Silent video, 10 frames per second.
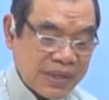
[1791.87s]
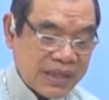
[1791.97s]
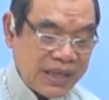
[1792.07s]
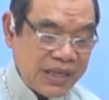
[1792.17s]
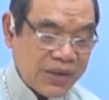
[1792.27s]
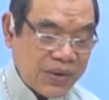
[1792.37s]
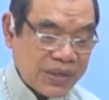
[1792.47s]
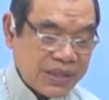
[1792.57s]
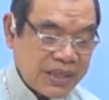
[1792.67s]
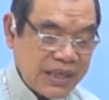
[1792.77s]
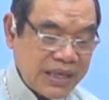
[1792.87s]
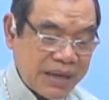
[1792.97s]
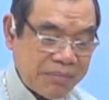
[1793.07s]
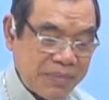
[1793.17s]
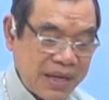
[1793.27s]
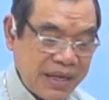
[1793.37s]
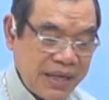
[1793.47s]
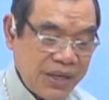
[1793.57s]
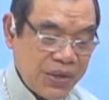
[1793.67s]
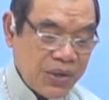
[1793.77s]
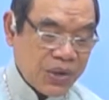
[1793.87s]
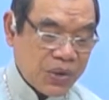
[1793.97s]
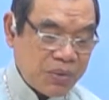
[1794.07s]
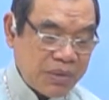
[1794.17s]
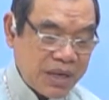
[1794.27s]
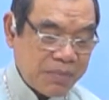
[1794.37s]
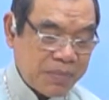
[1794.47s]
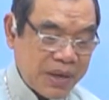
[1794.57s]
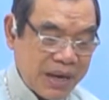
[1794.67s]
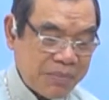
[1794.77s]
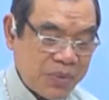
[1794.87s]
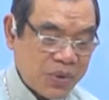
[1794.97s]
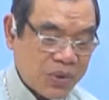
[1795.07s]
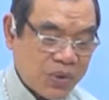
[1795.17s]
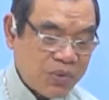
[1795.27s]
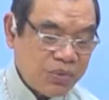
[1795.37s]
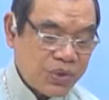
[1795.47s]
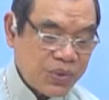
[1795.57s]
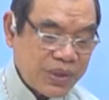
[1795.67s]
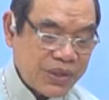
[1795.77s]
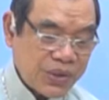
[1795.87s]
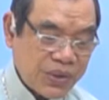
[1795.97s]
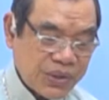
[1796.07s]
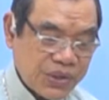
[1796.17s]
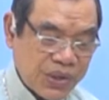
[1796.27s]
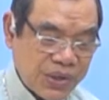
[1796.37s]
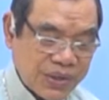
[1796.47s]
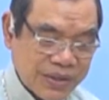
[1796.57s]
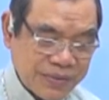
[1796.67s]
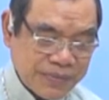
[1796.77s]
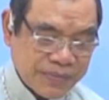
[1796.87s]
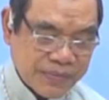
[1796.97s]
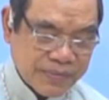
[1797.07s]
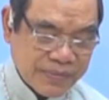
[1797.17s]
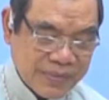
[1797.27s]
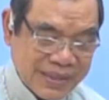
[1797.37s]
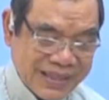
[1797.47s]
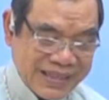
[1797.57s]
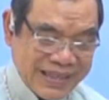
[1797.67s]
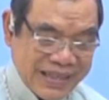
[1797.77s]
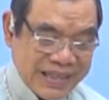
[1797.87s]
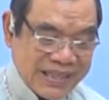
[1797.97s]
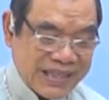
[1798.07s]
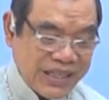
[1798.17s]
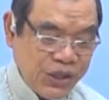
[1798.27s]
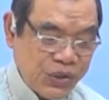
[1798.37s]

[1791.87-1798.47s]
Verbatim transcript: thì con xin nắm lấy, cùng hợp làm một cùng Chúa cho trọn. Xin